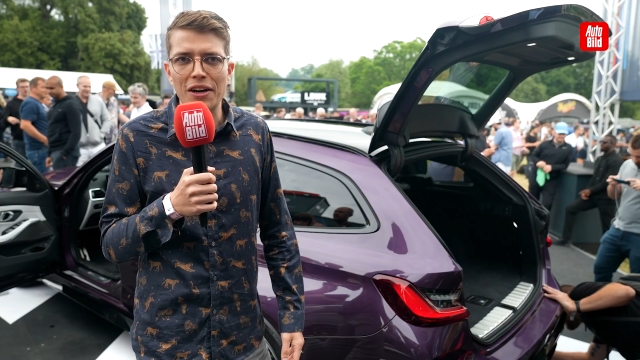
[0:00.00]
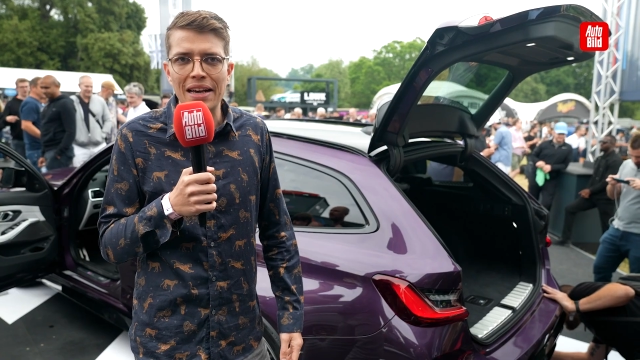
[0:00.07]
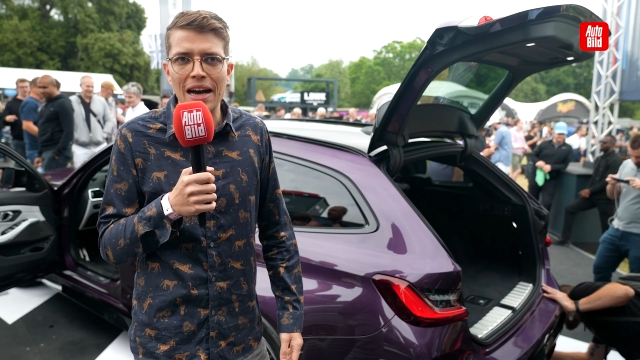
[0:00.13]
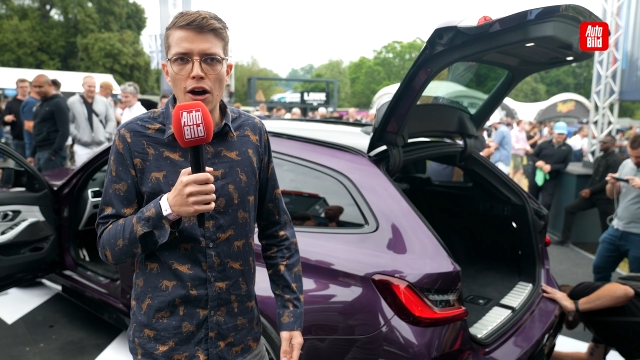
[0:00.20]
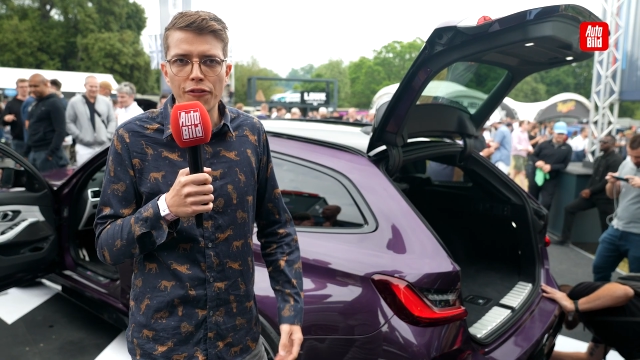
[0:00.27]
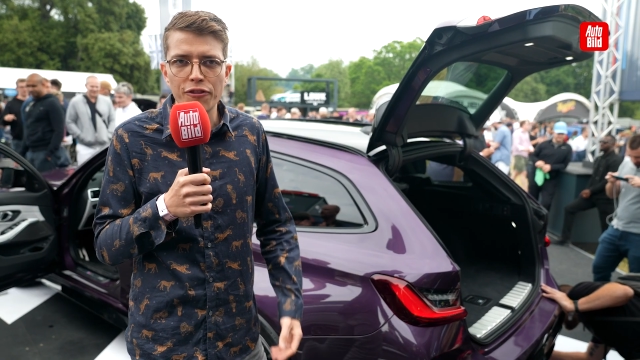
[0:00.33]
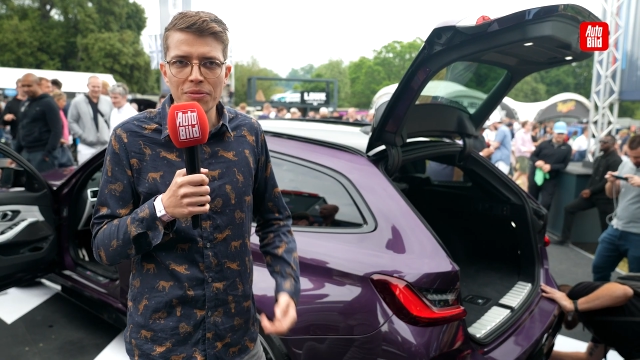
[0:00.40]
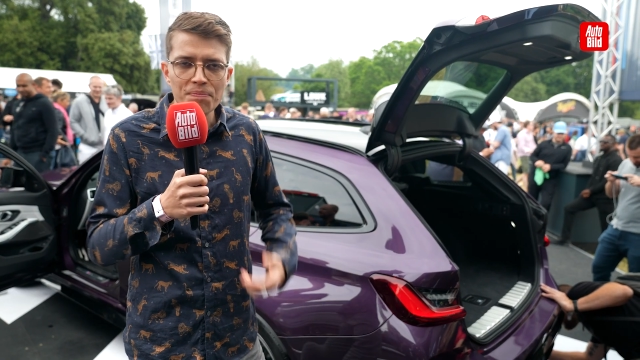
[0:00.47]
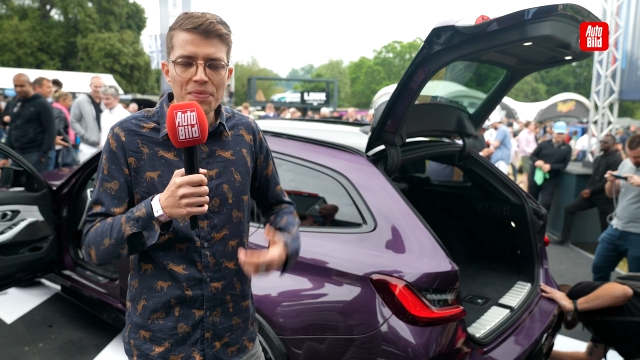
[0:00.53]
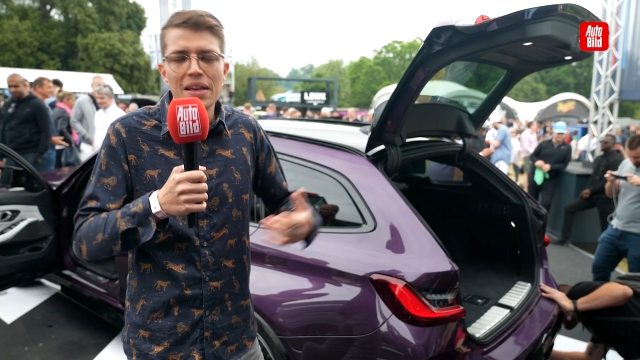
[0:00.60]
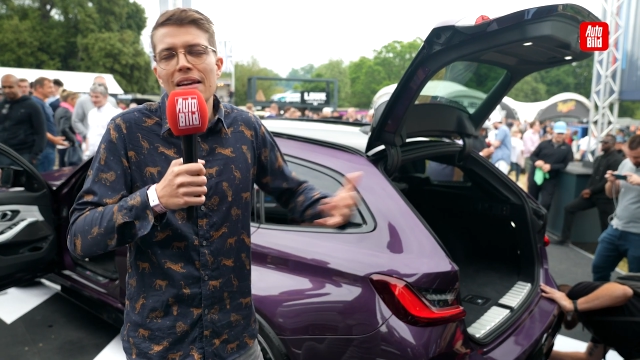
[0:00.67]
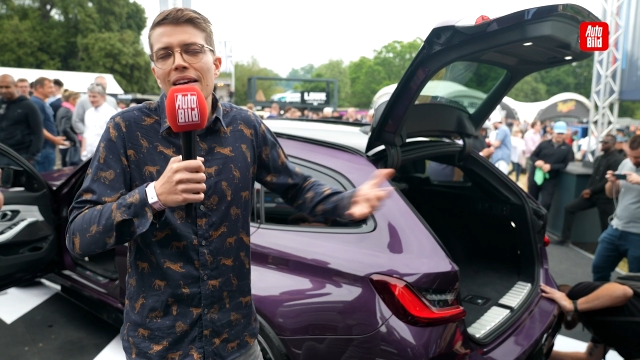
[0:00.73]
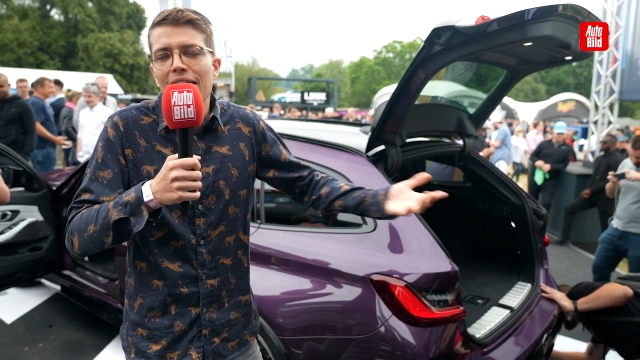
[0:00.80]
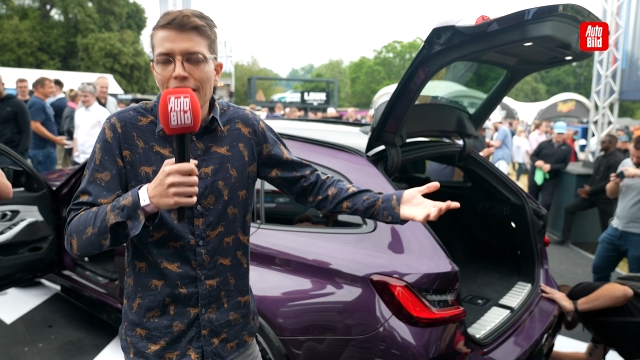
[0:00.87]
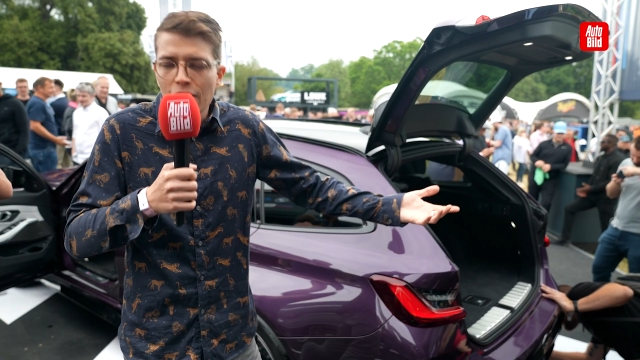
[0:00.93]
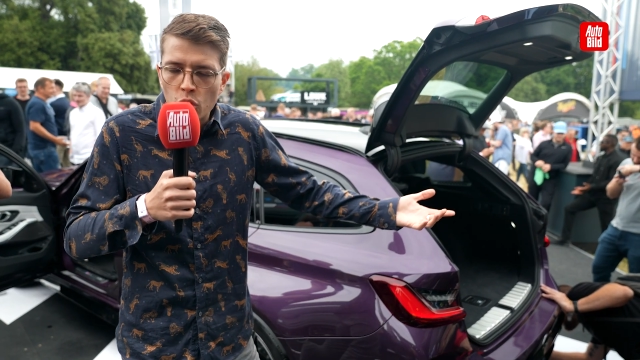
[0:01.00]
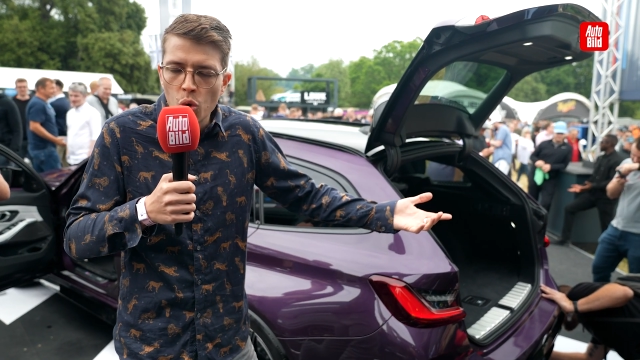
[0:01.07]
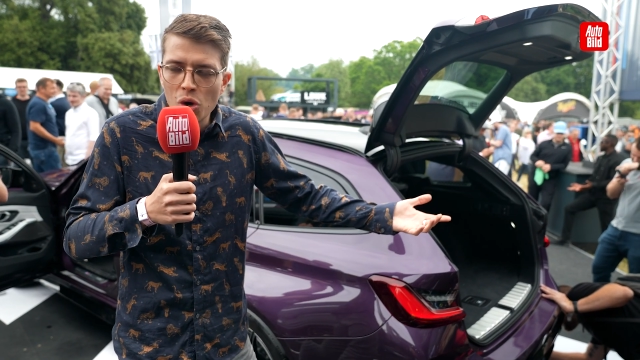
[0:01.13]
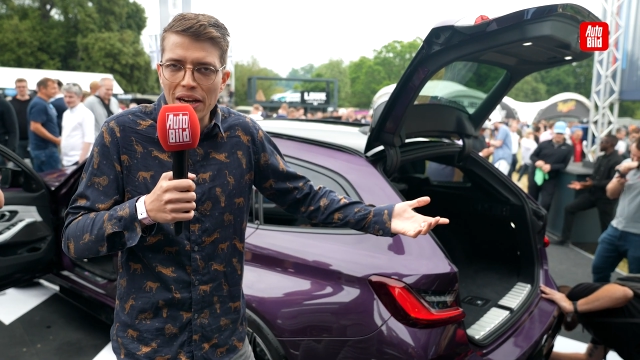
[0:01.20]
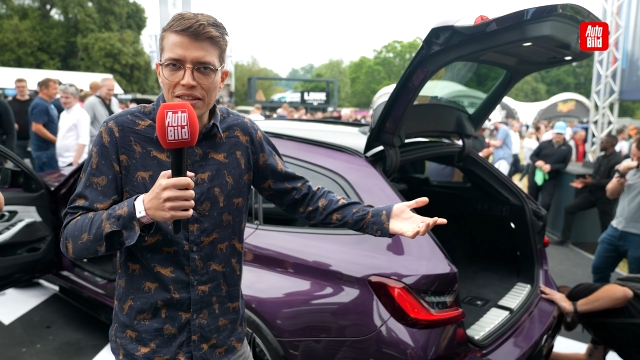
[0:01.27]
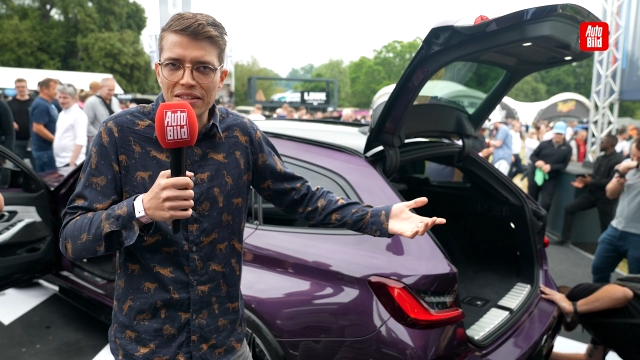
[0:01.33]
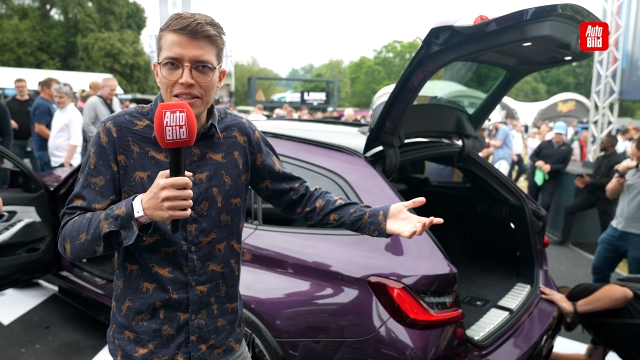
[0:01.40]
verkaufen
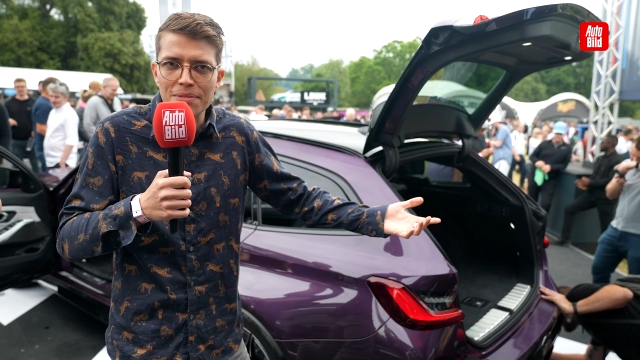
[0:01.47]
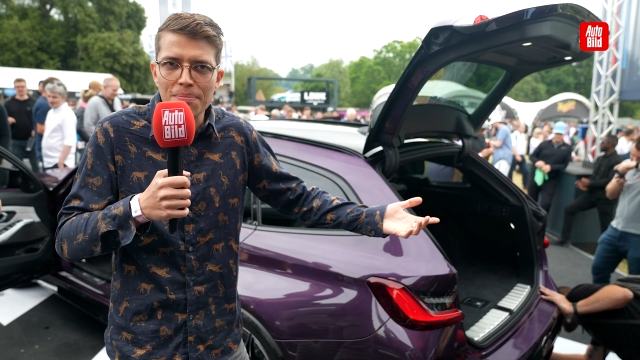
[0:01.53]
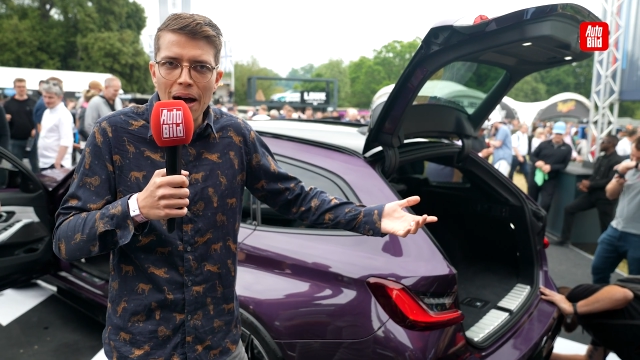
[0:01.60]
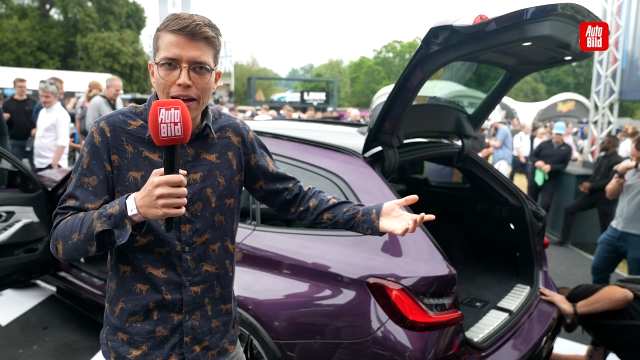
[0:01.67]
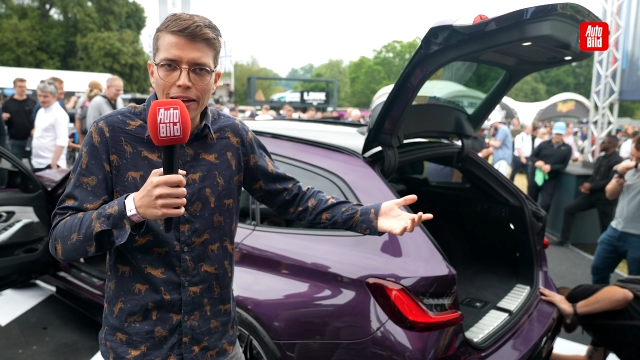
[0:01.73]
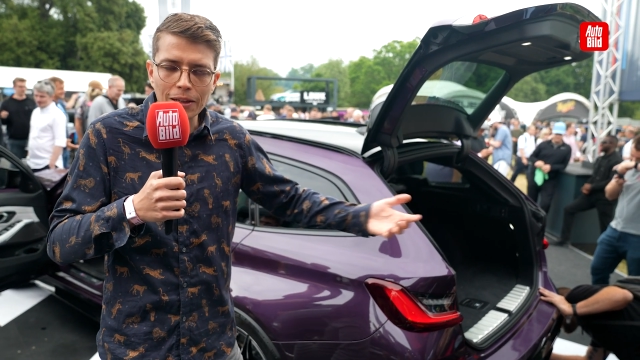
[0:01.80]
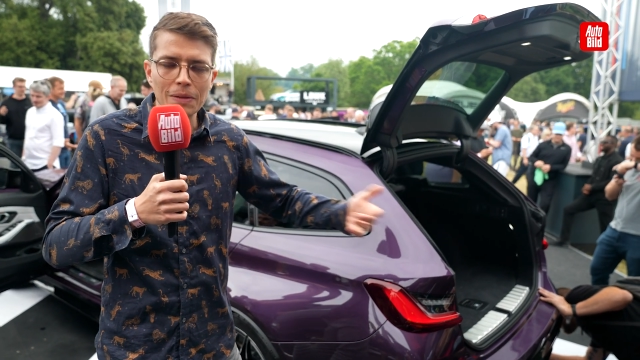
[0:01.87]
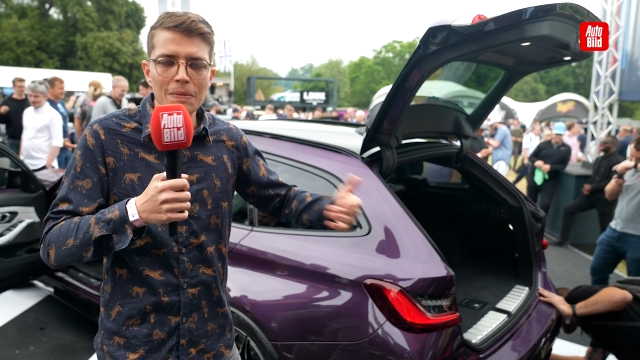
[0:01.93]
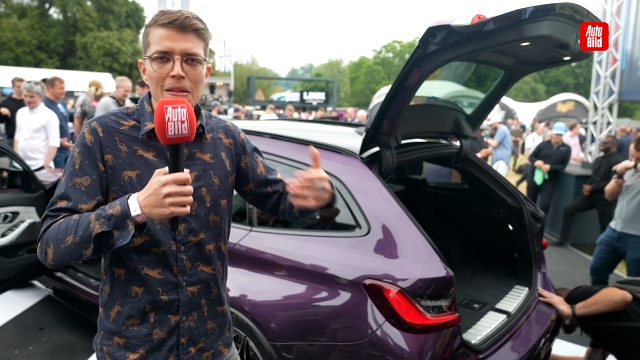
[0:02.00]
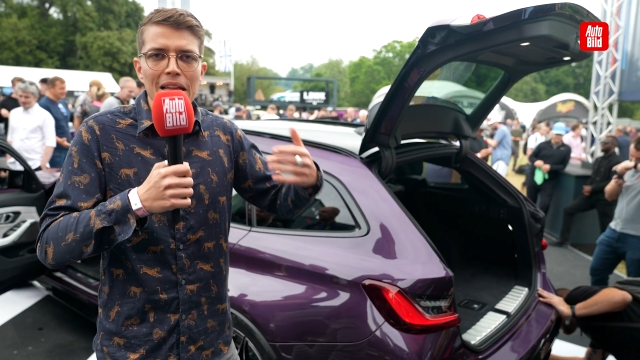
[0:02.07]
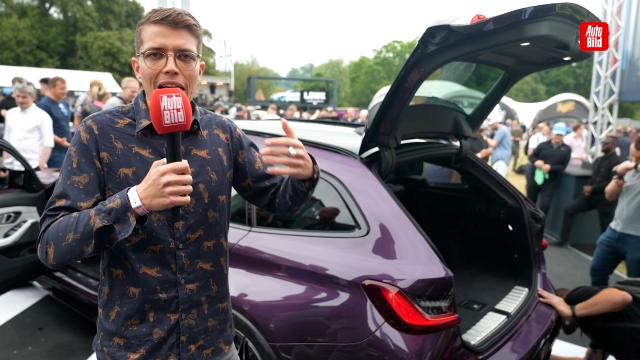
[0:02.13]
cool, dass sie es machen.